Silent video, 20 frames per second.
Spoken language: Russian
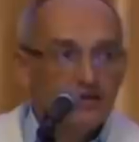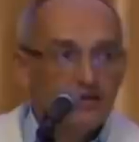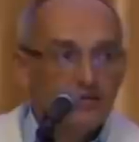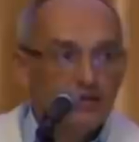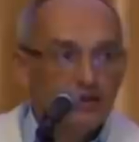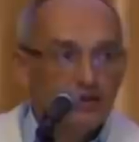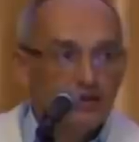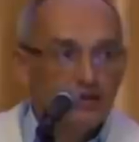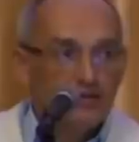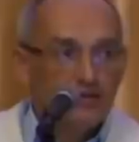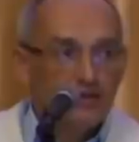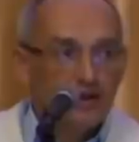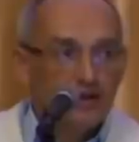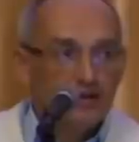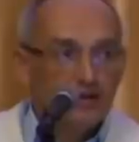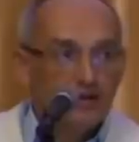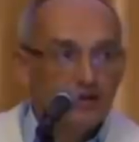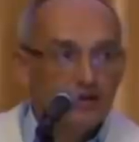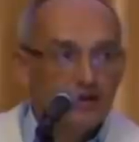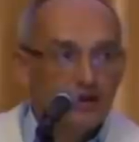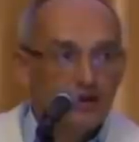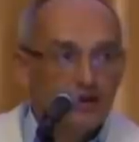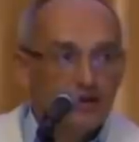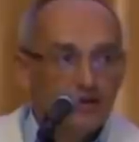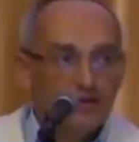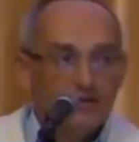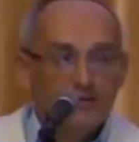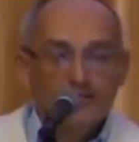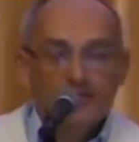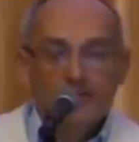любит тебя,
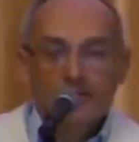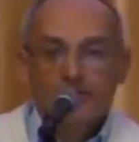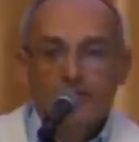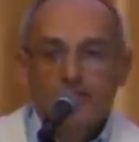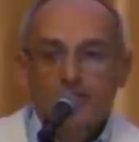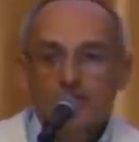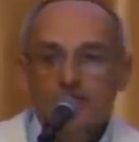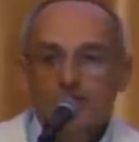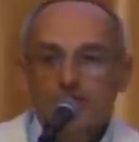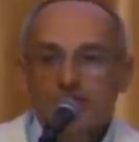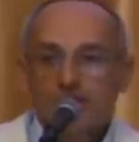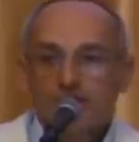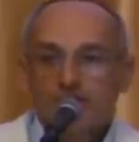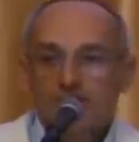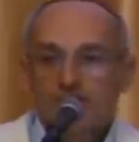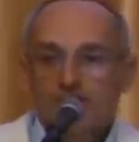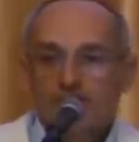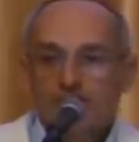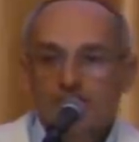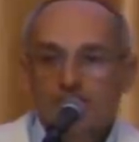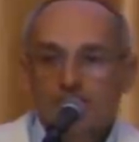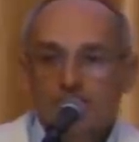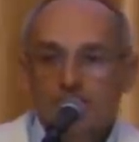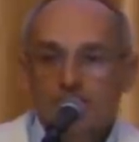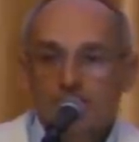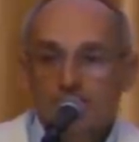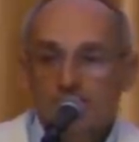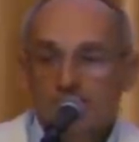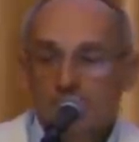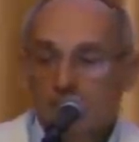тогда можно еще у
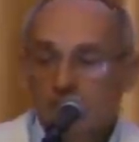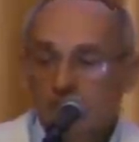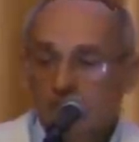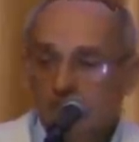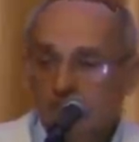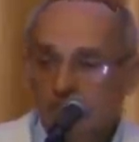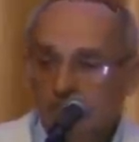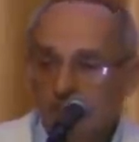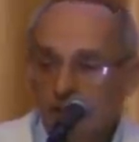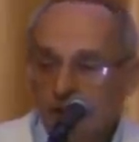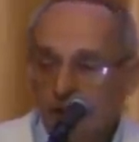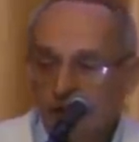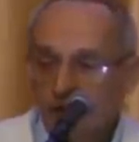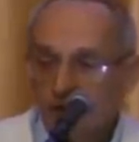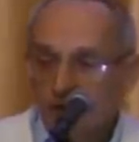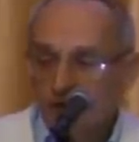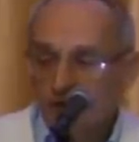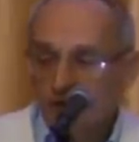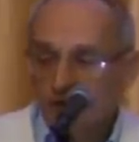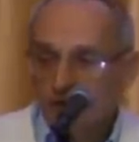нее и денежку брать,